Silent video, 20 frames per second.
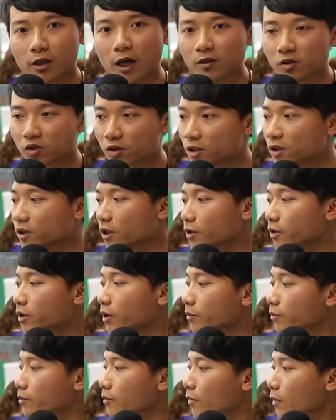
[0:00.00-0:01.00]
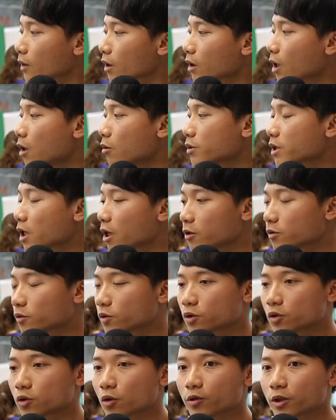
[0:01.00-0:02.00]
宕机等等。那我想
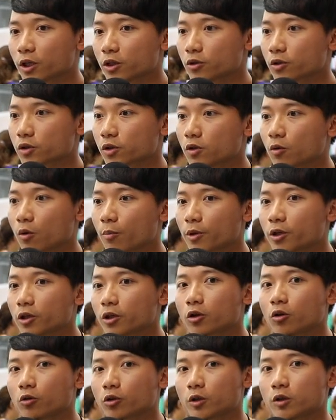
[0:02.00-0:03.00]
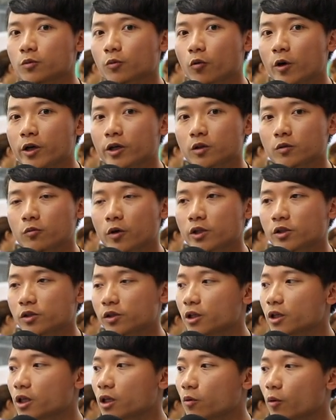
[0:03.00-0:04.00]
重点就是我们能够维维持
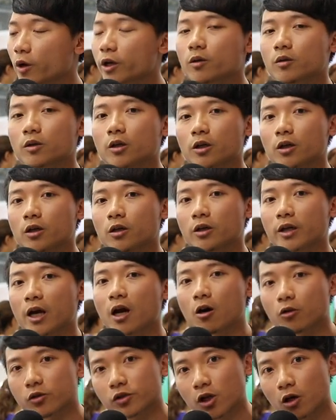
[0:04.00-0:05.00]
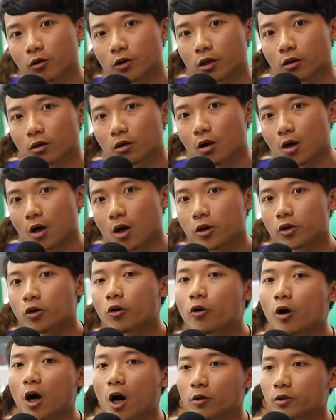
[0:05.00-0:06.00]
一个维呃良好的效能，
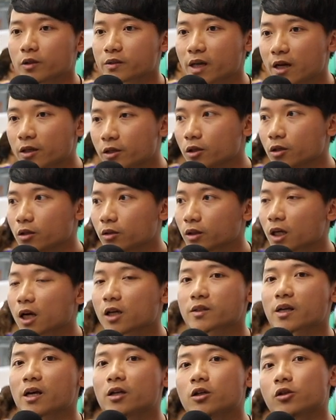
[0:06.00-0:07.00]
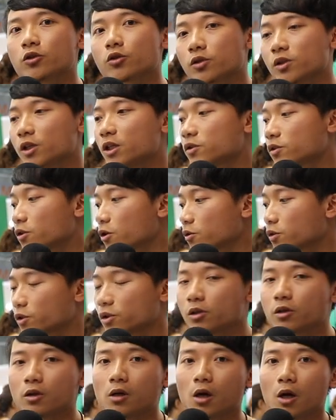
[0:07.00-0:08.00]
又有好的散热。那散热就是一直都
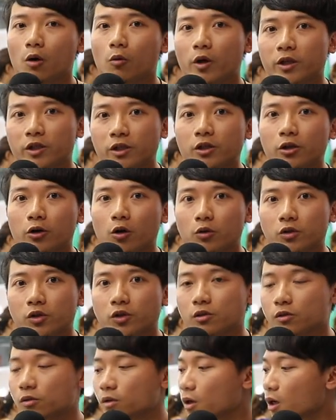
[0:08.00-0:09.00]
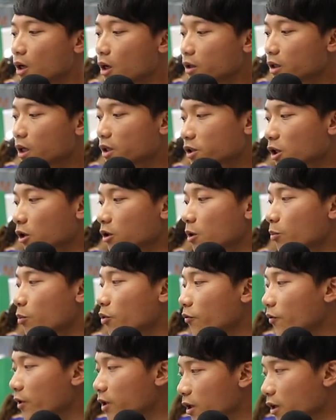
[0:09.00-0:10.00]
是微星的优势。那效能
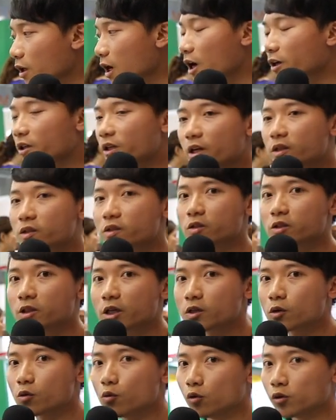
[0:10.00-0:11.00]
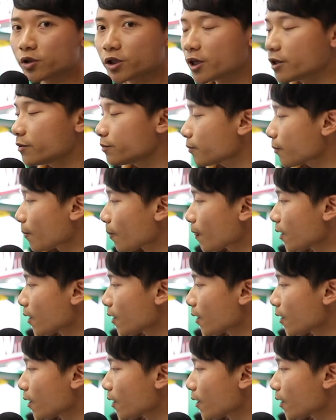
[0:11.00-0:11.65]
部分呢，RTX 这是五千。